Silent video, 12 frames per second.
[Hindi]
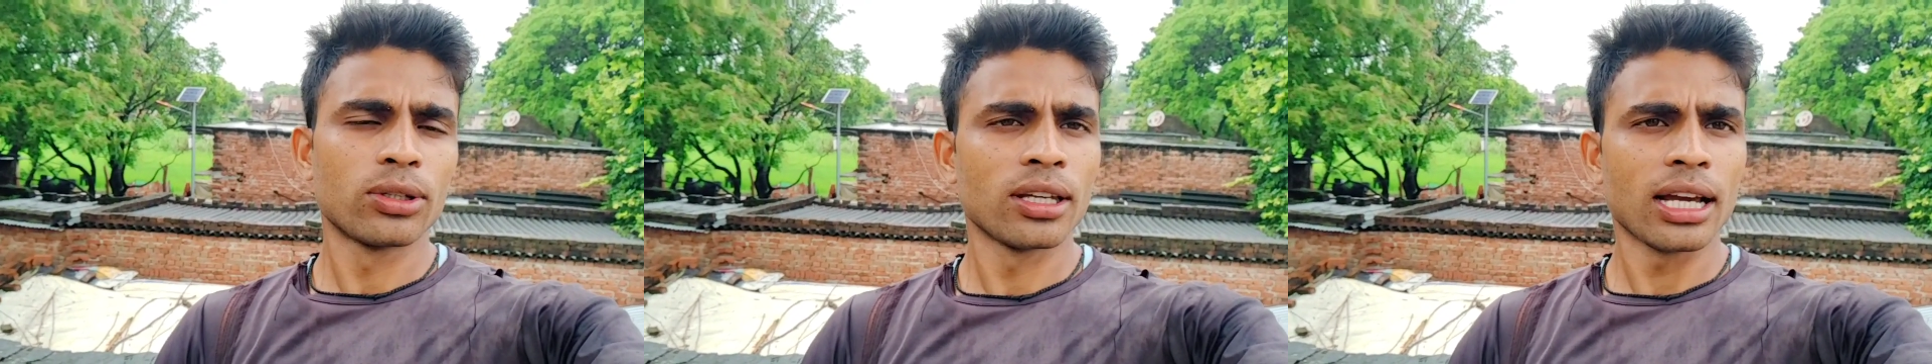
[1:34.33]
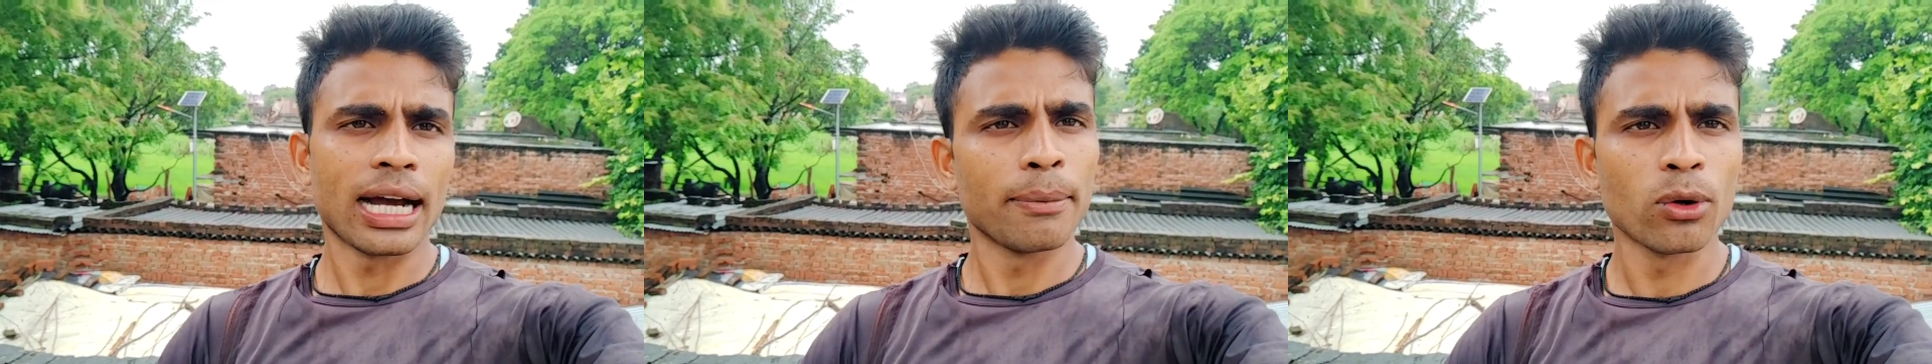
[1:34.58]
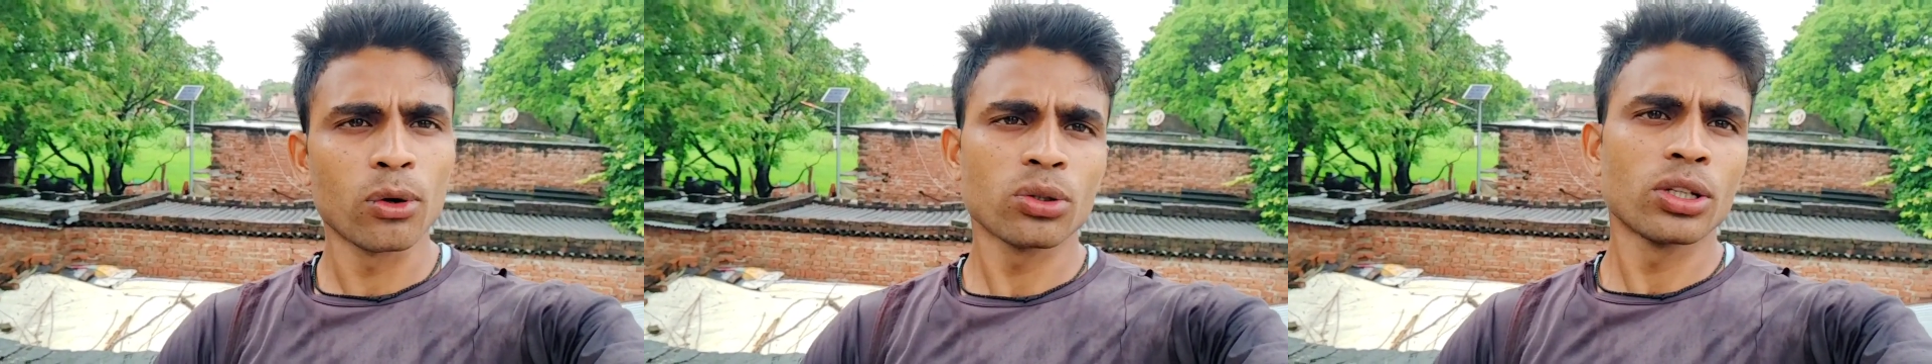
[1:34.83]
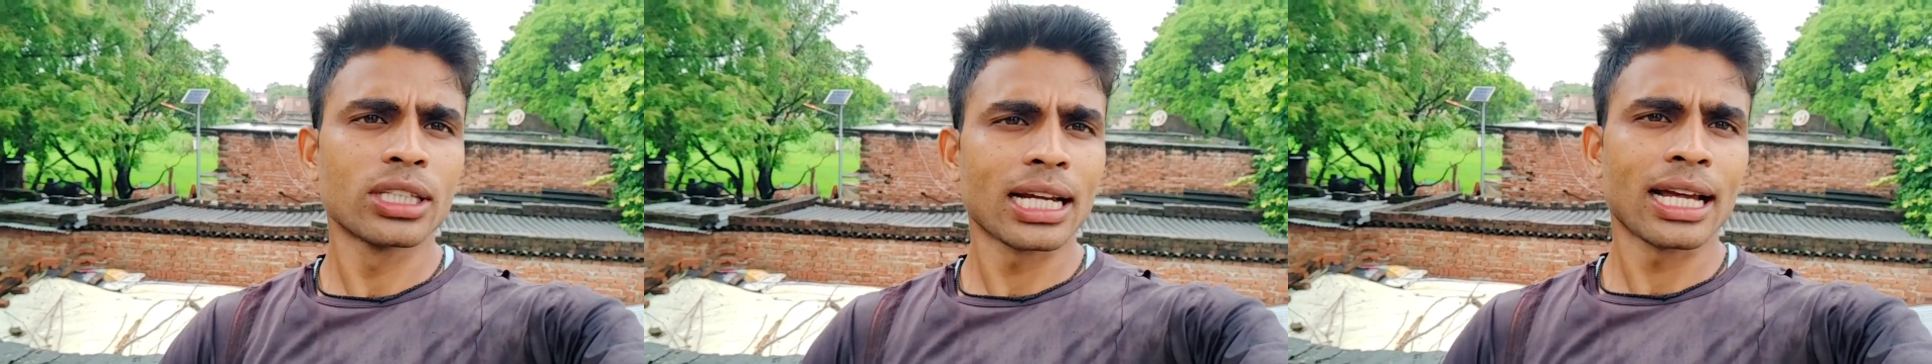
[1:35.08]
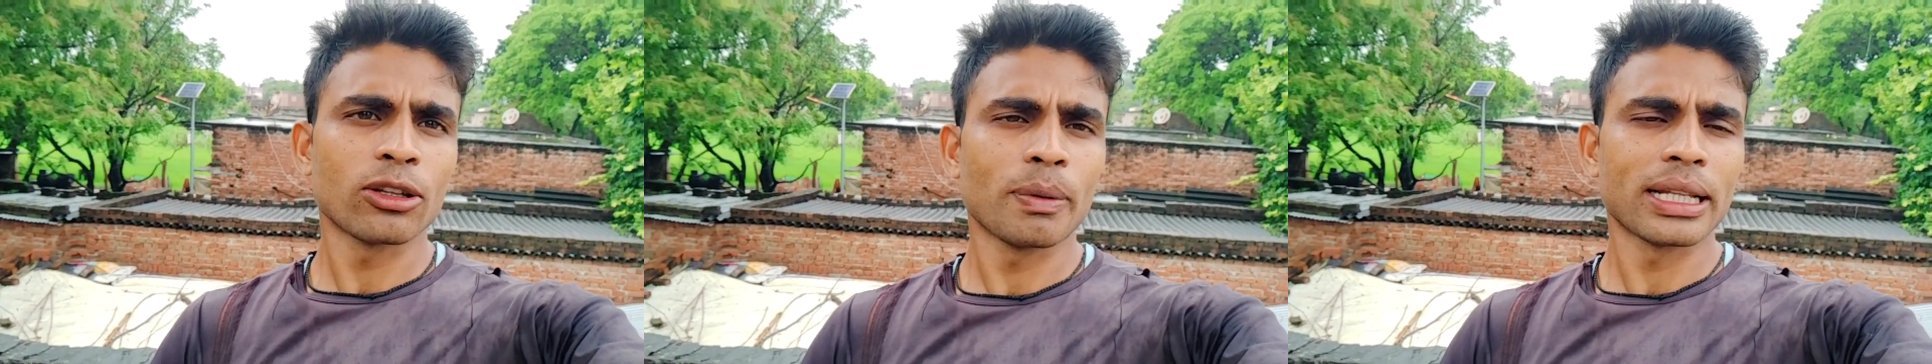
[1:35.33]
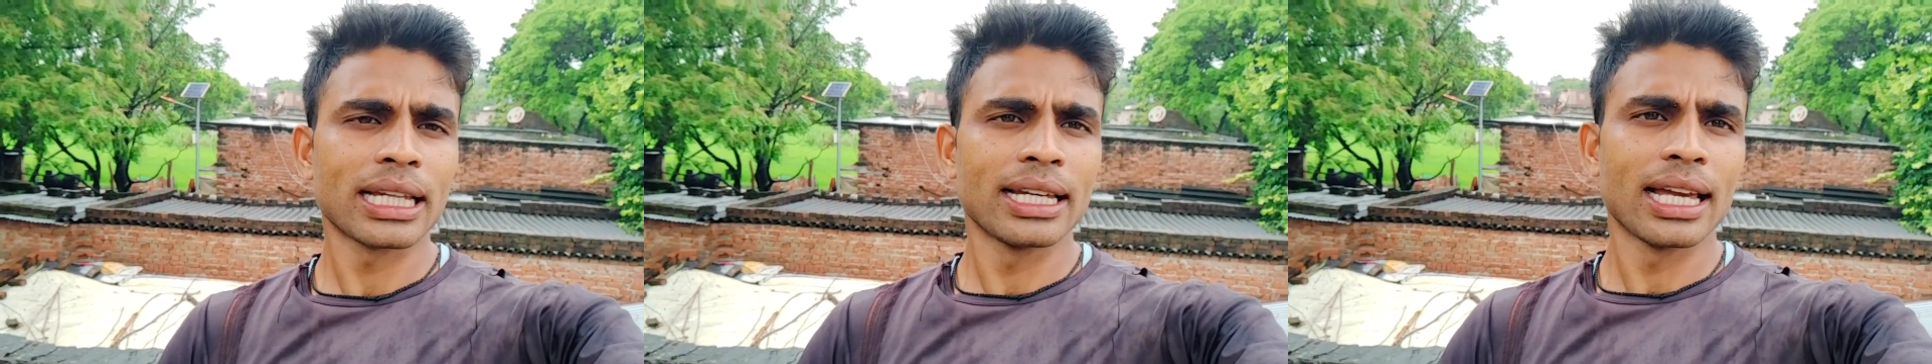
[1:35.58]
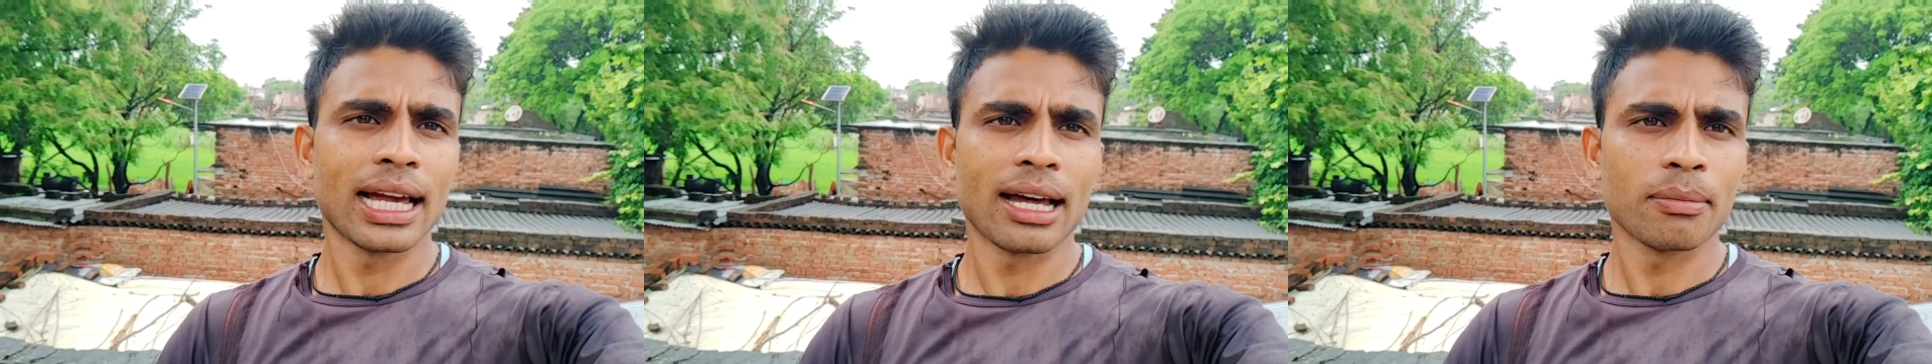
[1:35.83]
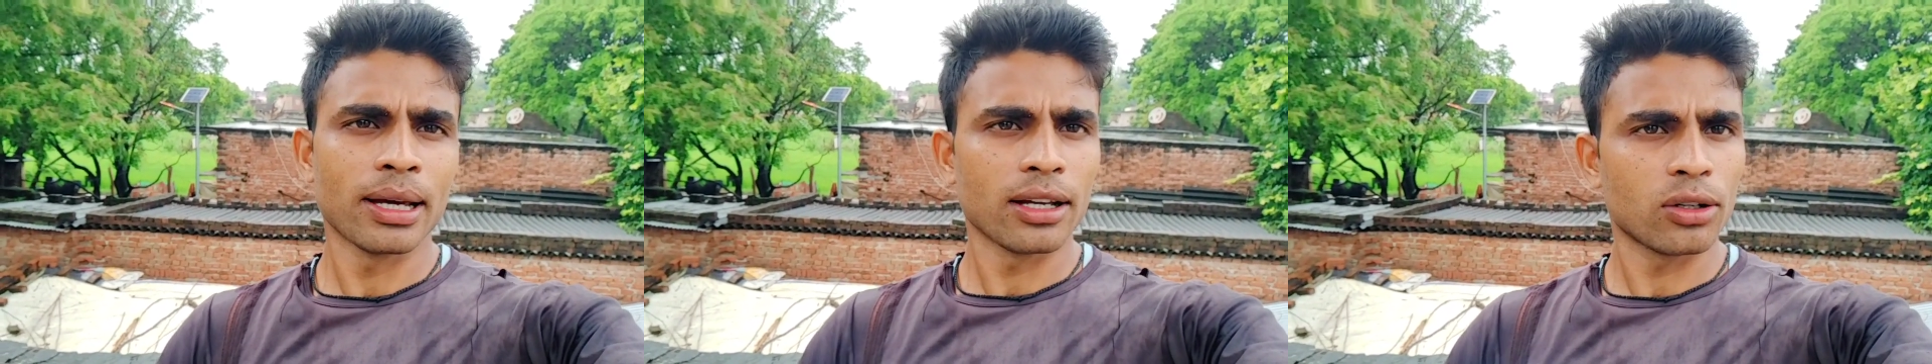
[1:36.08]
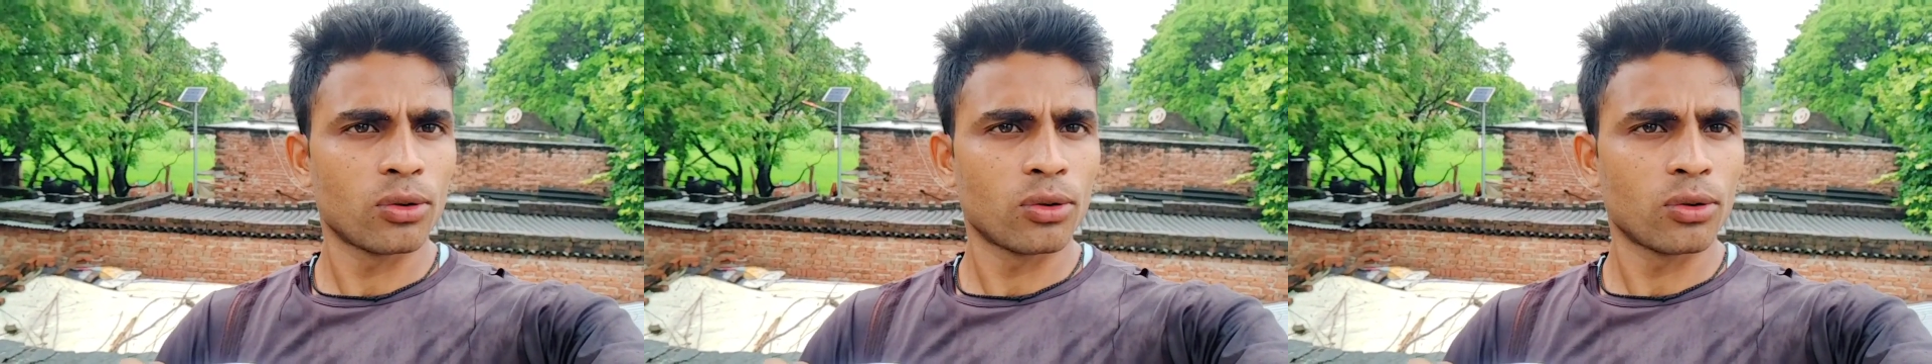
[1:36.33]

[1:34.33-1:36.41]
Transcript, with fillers: थी आप लोगों को तो इतना तो पता ही है यार मैं